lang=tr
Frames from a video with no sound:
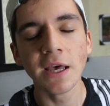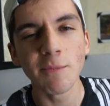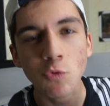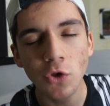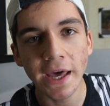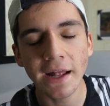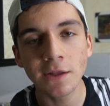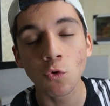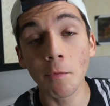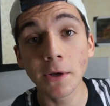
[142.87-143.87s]
Bunu
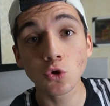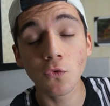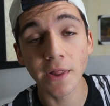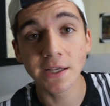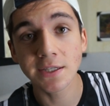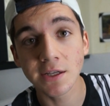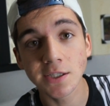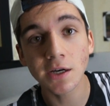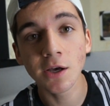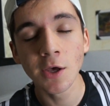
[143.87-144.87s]
herhalde normal su falan
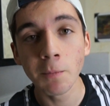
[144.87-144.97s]
sanacak.